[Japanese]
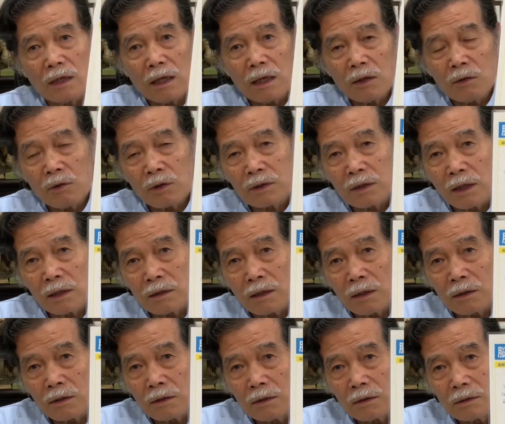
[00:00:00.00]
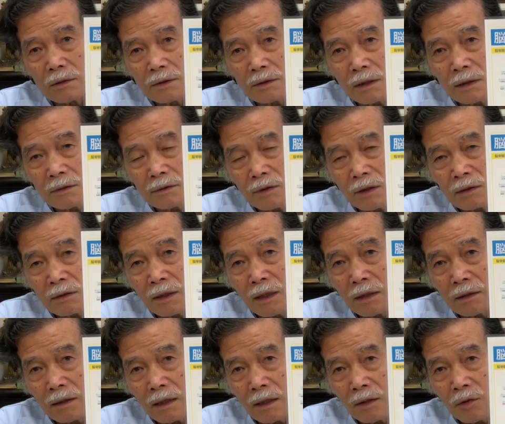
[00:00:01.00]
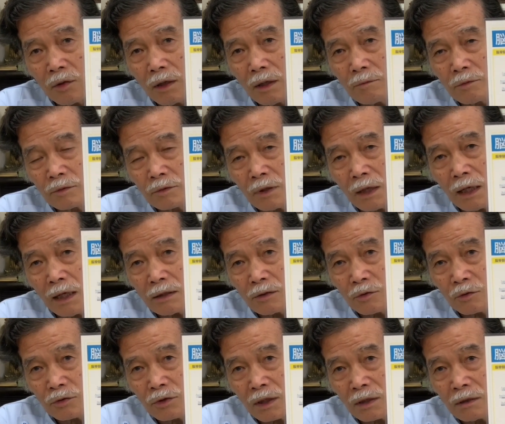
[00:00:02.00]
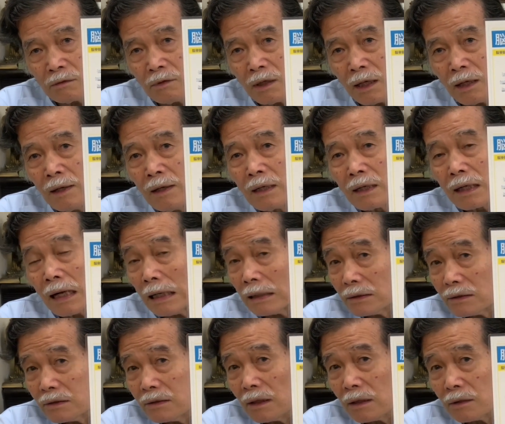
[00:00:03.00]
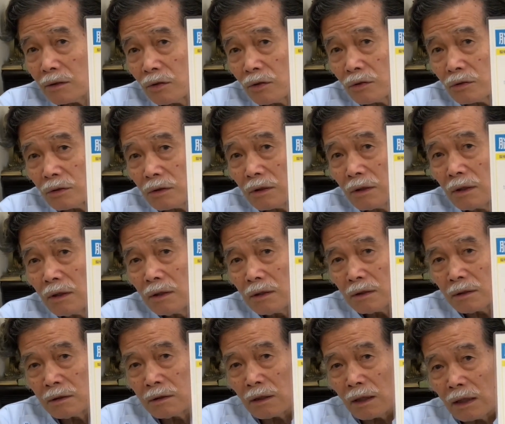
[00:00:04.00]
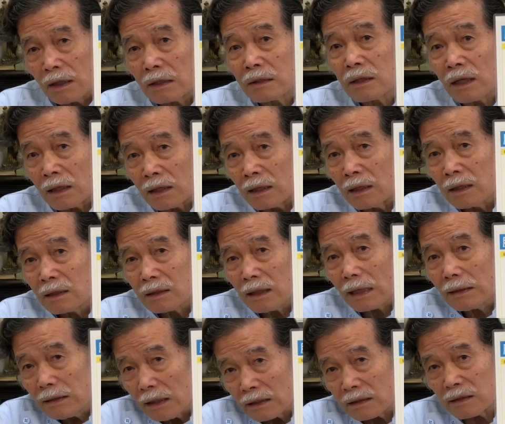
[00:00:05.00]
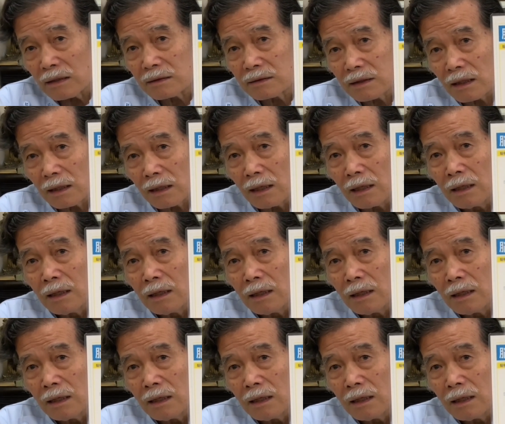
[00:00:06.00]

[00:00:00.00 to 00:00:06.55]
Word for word: 栄養を与えている酸素を与えて老廃物を排除しているのは間質液という液体体液ですから